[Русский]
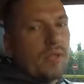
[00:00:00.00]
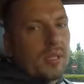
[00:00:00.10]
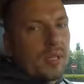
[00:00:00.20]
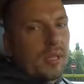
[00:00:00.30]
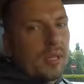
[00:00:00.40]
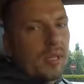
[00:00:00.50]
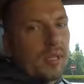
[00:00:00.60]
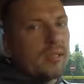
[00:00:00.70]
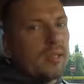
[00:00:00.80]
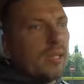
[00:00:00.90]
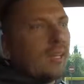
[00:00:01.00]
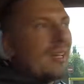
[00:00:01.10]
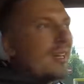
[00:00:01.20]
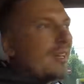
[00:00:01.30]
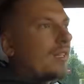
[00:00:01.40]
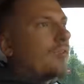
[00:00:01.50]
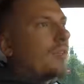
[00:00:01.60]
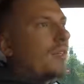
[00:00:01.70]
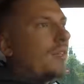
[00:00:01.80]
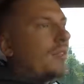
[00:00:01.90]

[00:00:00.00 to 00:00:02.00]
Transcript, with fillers: У меня есть такие клиенты, которые